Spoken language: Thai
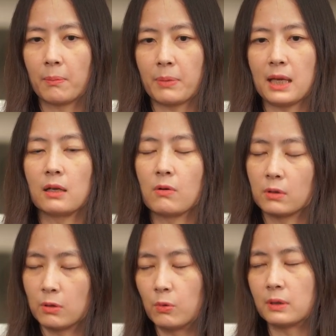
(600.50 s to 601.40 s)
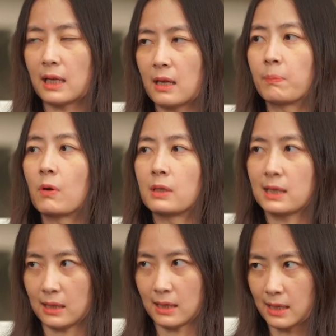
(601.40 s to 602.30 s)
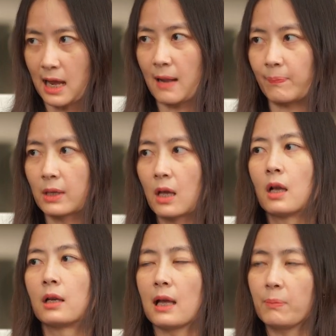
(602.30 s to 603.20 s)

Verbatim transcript: ไปลงทุนในโปรเจกต์นั้นๆ และ